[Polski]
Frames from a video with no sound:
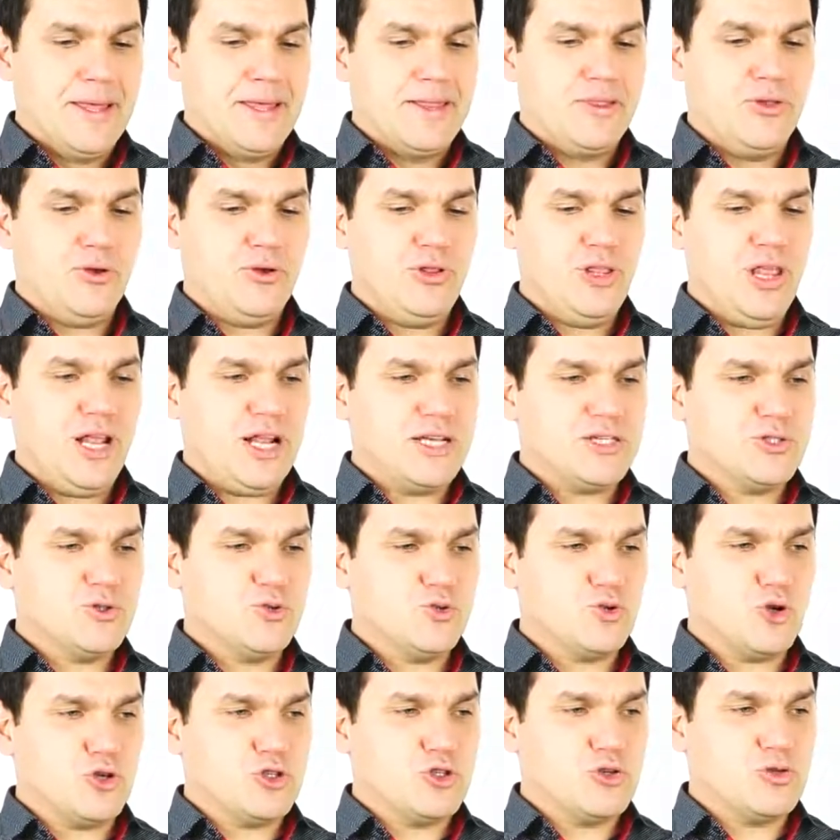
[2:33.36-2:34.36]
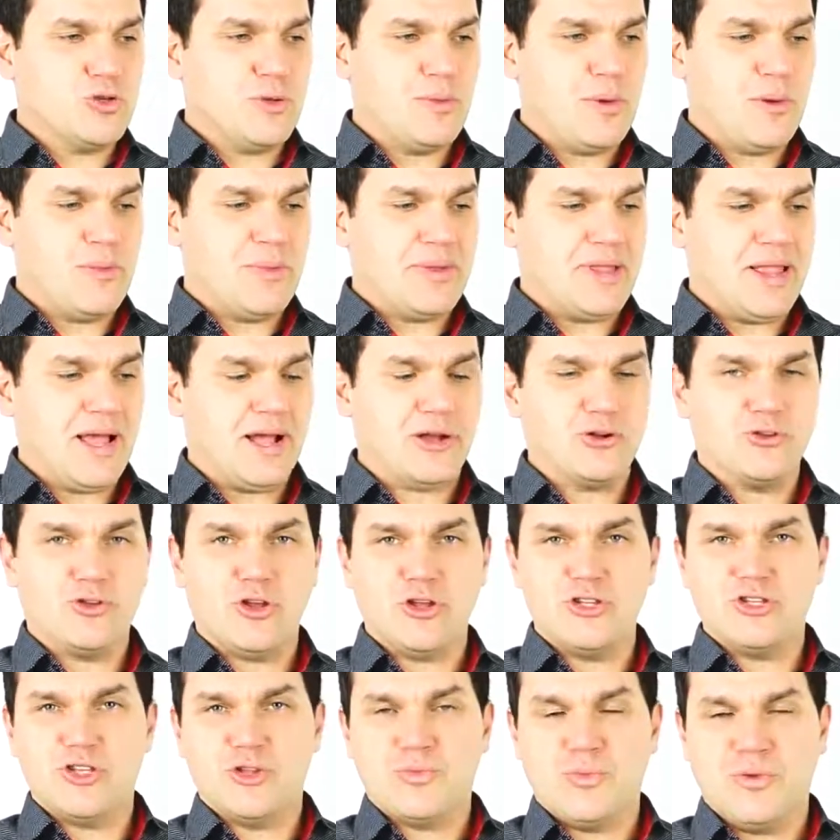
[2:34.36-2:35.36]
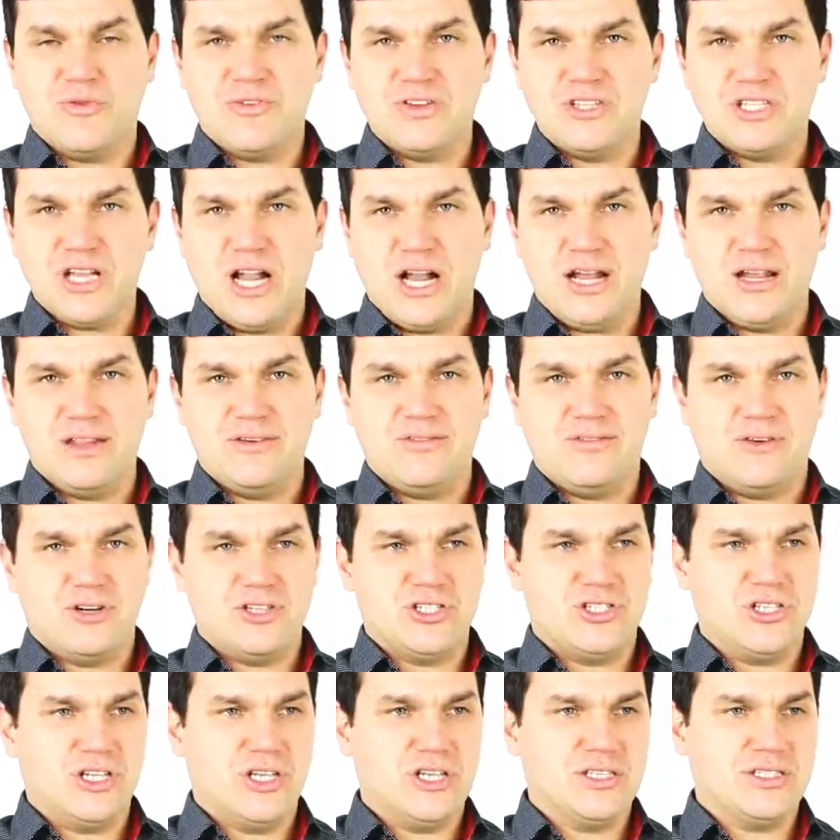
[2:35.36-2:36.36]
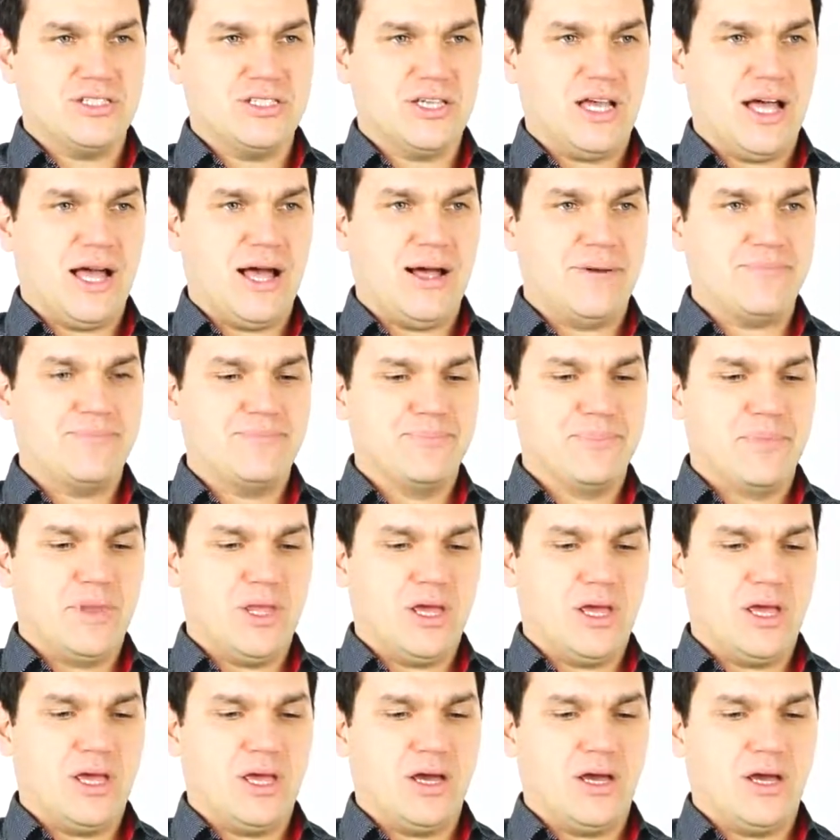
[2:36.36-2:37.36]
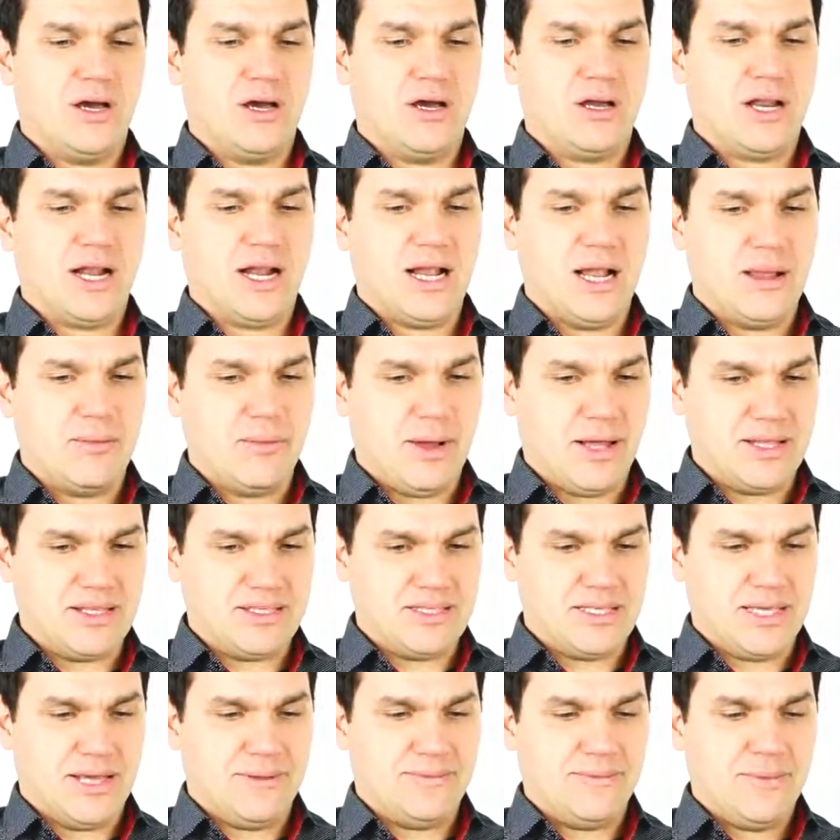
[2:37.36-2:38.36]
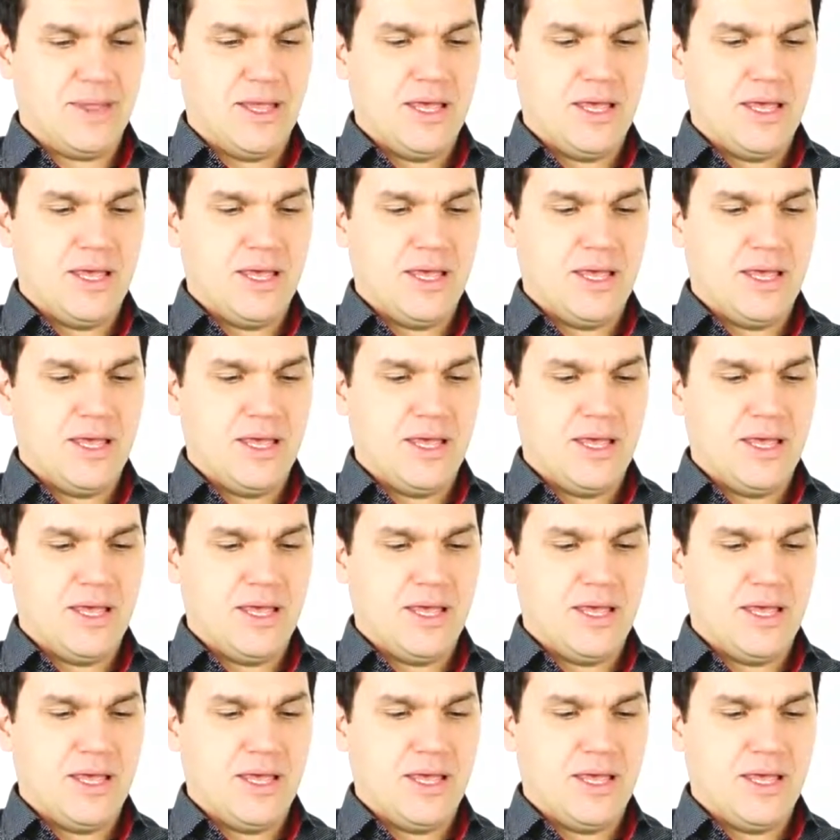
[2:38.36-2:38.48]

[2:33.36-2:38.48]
No i teraz dużo osób się mnie pyta, kto jest odpowiedzialny właśnie za e, reklamację.